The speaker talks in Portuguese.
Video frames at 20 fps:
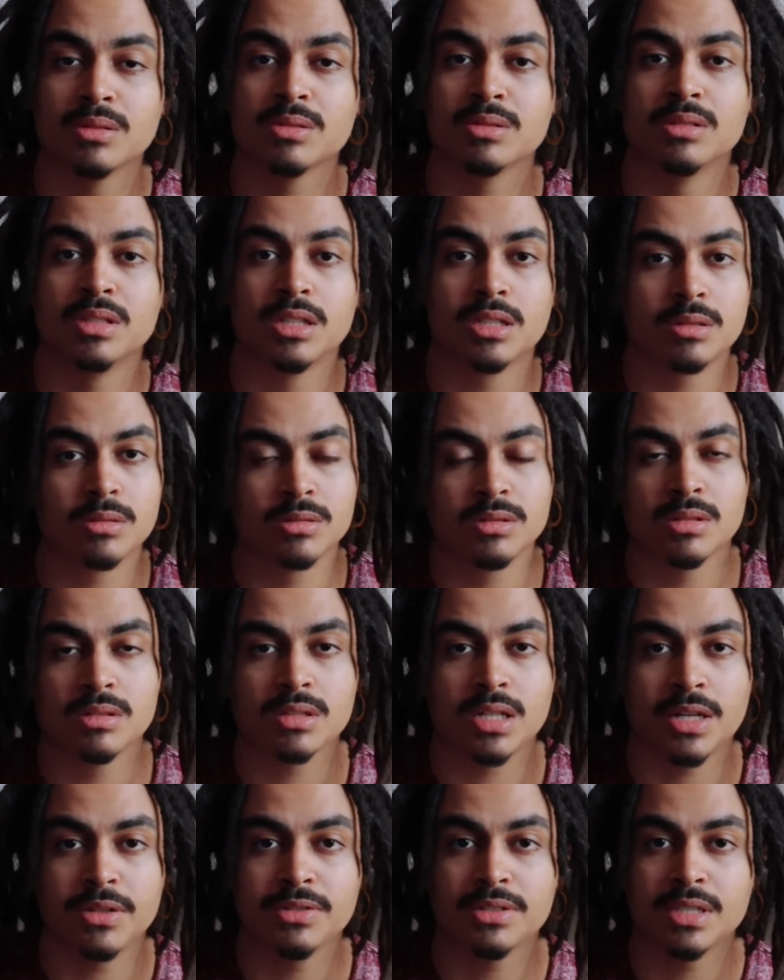dos negros
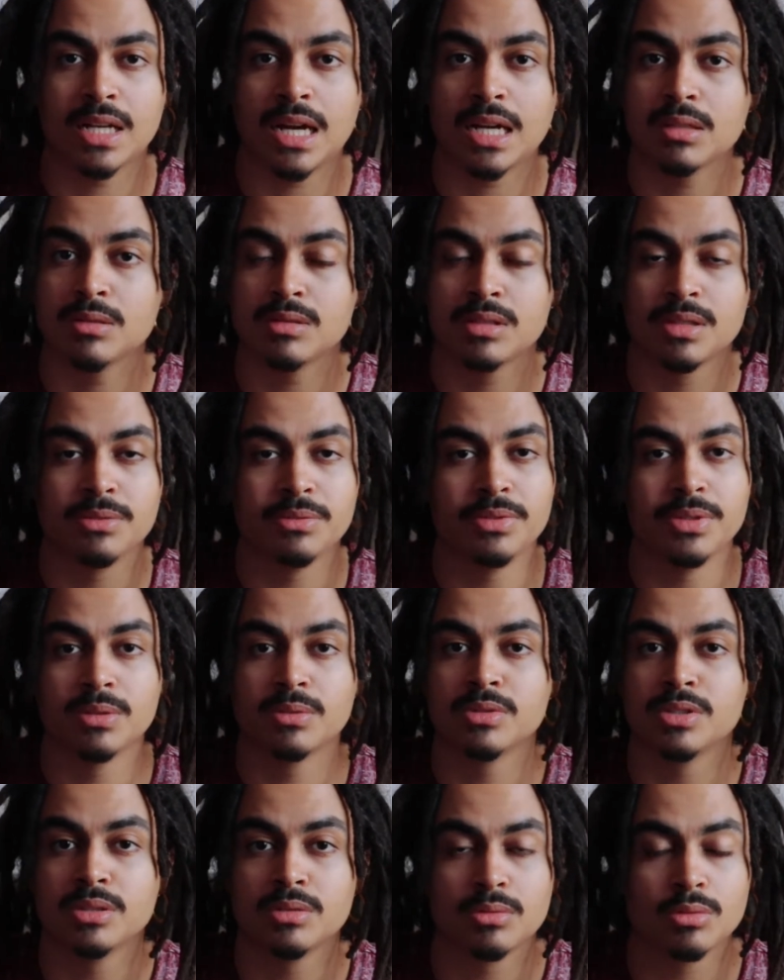escravizados que vinham
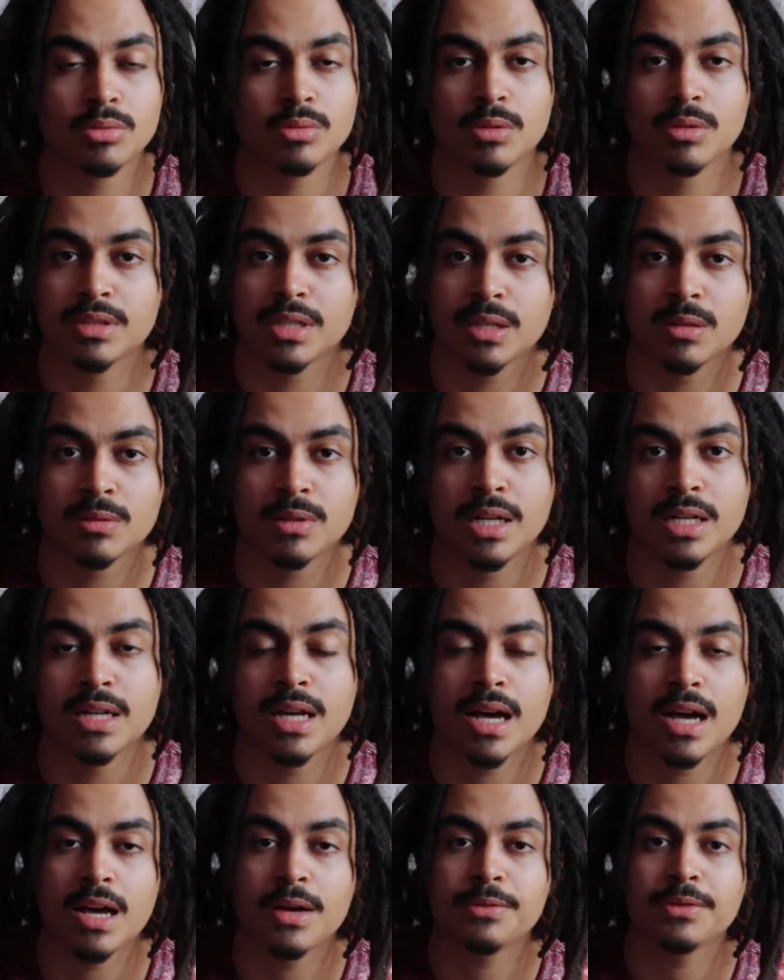de tudo quanto é lugar
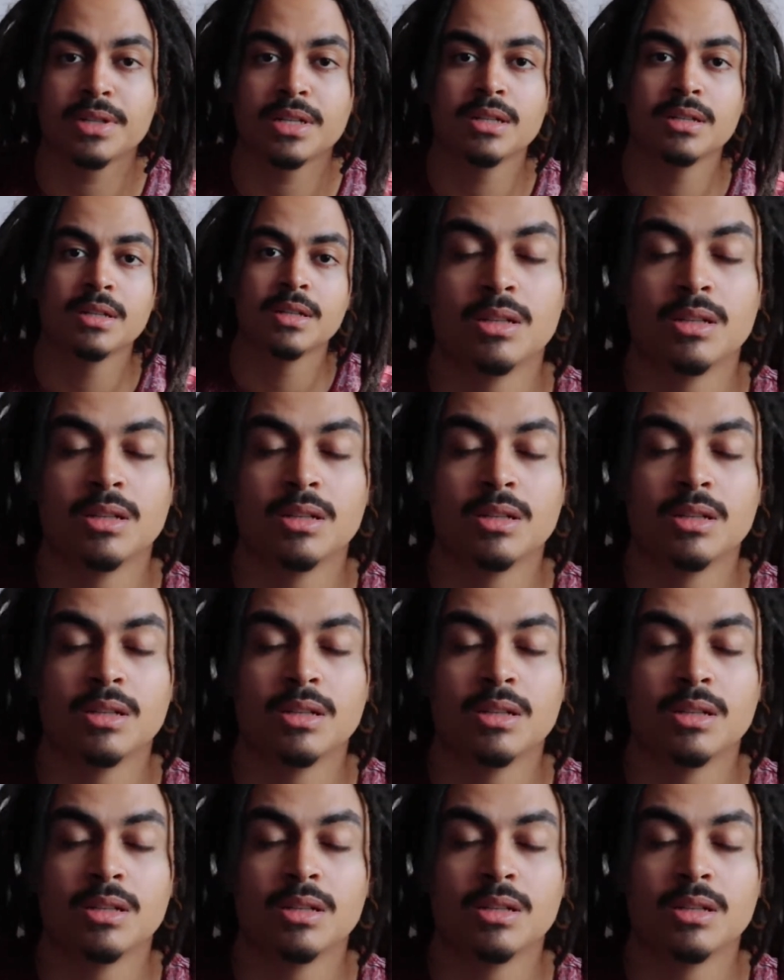da África.